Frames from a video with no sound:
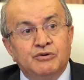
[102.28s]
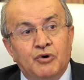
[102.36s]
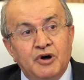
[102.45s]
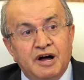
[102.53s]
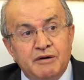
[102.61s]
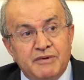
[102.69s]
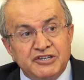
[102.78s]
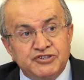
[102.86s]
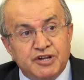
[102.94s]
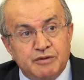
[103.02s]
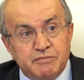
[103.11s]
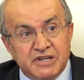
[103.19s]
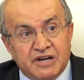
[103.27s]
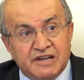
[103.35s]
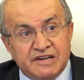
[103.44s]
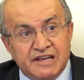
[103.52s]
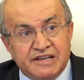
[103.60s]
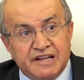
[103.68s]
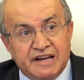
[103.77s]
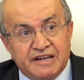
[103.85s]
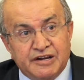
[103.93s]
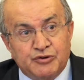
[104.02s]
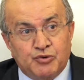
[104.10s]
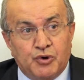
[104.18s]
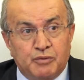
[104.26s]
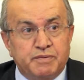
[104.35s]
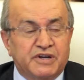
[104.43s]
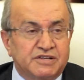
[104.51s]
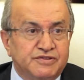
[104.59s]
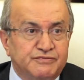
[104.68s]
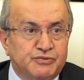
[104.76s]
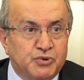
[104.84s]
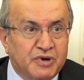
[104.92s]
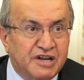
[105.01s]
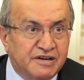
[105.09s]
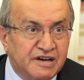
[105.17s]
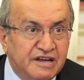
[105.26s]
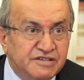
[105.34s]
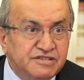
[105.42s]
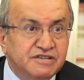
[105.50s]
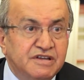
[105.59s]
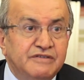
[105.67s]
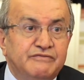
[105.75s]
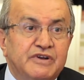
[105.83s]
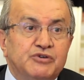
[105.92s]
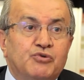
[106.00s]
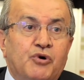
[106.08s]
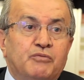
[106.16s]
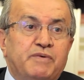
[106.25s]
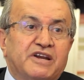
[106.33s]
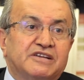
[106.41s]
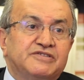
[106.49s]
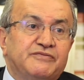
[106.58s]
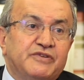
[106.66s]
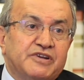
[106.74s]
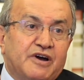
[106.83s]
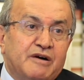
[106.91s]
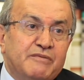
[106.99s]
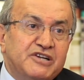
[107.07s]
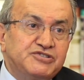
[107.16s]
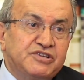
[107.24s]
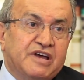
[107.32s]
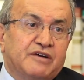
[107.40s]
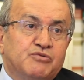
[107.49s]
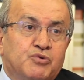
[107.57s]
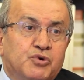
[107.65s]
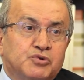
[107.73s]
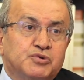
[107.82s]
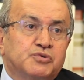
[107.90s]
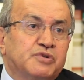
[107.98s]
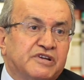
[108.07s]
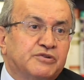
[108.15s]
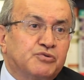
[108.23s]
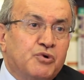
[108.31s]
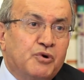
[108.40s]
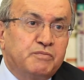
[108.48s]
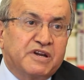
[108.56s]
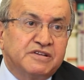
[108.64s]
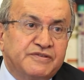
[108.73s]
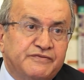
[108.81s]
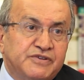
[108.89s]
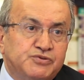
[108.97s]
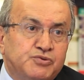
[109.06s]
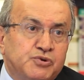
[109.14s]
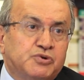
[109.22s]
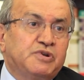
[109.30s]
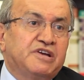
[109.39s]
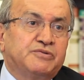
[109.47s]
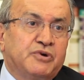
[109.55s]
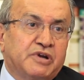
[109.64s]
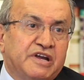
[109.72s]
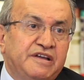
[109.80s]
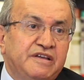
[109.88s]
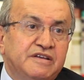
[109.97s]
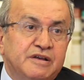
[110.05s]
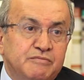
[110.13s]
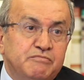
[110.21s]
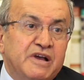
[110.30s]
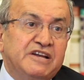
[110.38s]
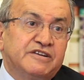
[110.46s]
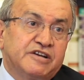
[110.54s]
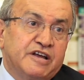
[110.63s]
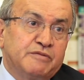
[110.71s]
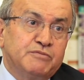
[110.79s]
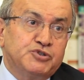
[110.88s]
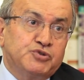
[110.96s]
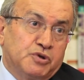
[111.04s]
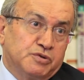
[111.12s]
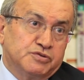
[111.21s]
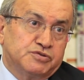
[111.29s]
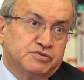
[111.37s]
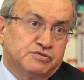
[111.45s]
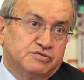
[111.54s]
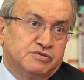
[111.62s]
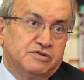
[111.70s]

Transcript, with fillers: o amaçla bir araya gelerek kooperatif kurarlar ve kooperatifin amacı da kurdukları kooperatifin türüne göre belirlenmiş olur.